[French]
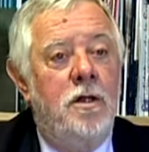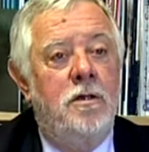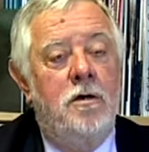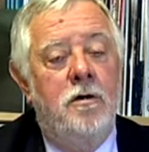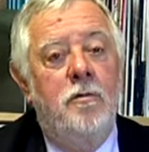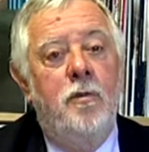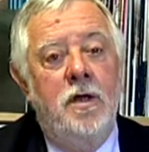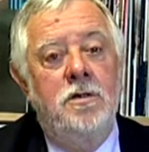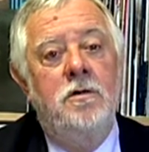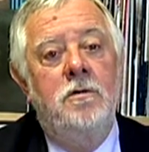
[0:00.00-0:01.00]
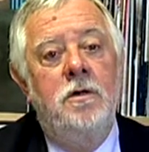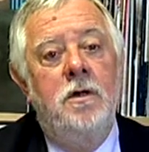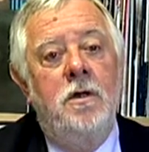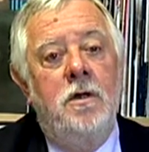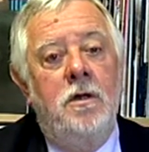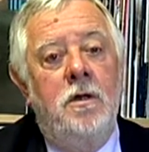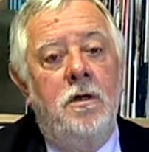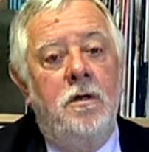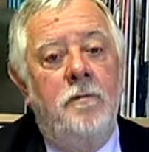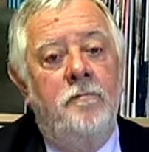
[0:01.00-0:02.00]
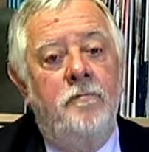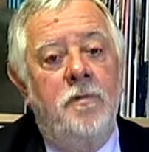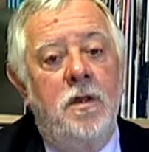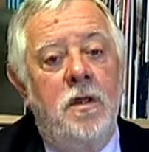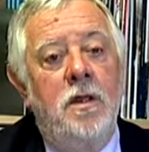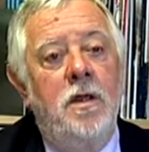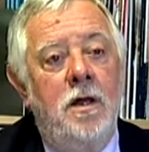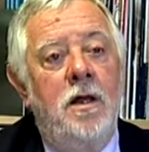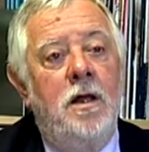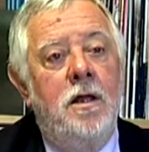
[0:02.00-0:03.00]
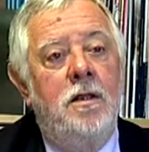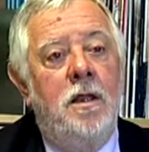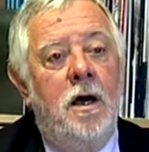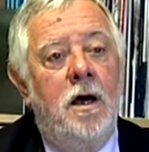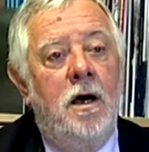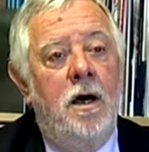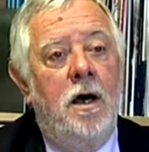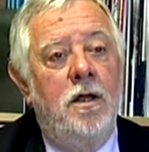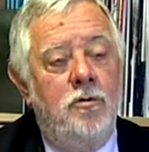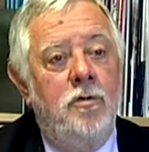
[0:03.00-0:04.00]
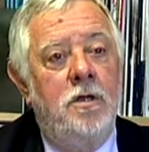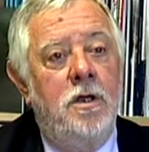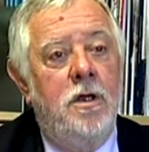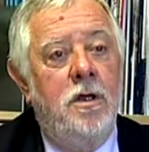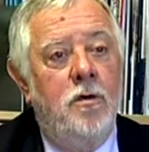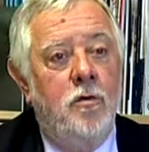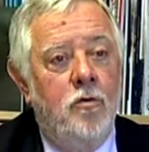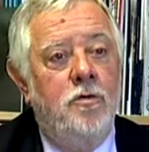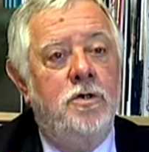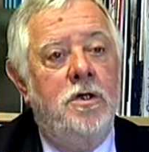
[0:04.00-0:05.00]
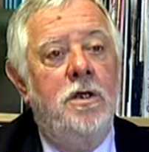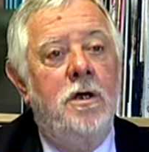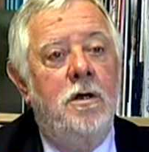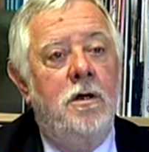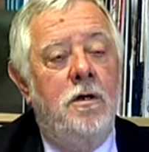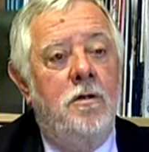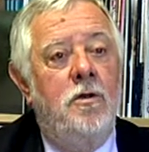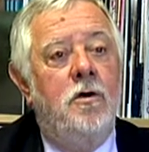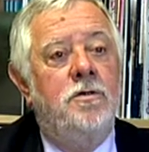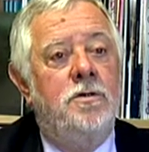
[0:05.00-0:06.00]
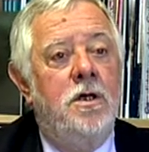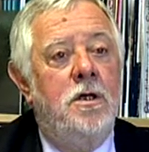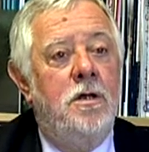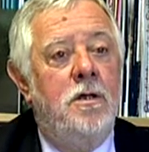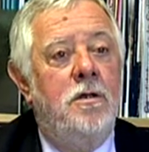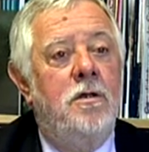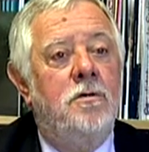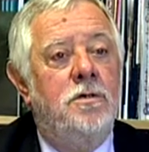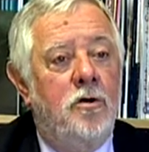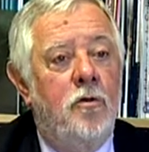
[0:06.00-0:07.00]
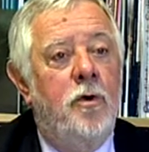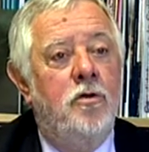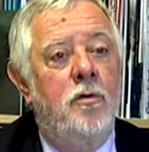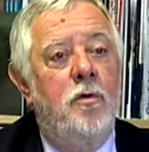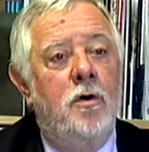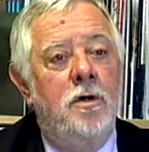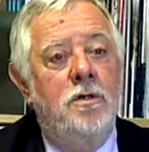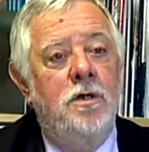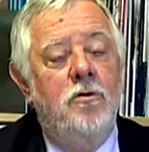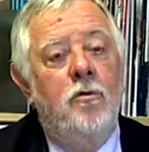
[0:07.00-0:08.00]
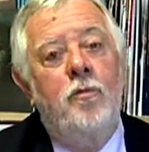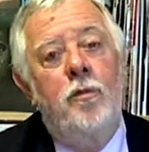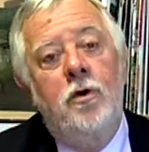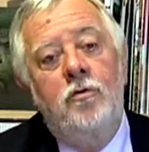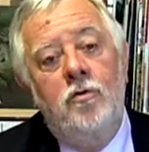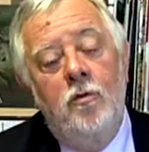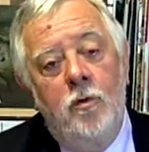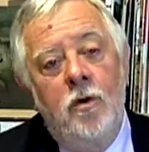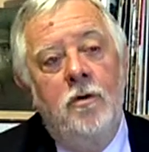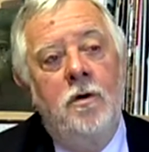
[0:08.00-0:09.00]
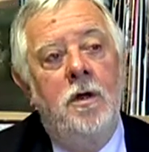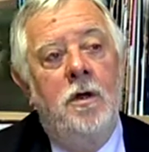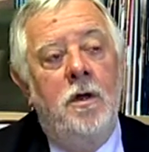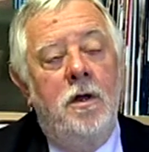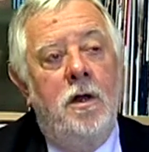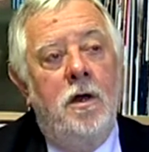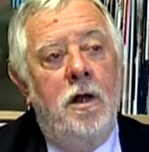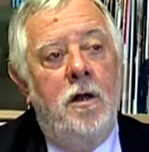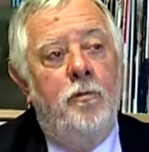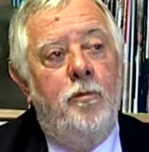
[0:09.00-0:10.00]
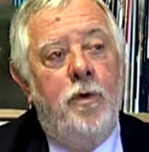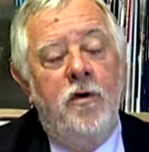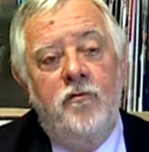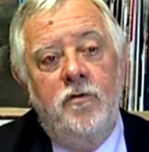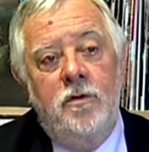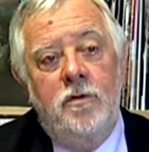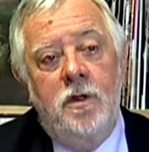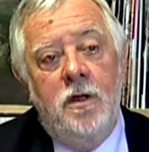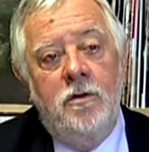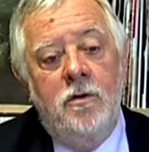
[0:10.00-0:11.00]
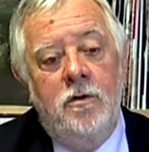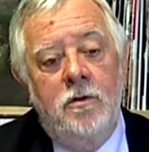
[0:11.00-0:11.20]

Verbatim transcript: étant présent, euh, il est à, étudier aussi dans ses, dans ses comportements. Et ces comportements, elles peuvent être,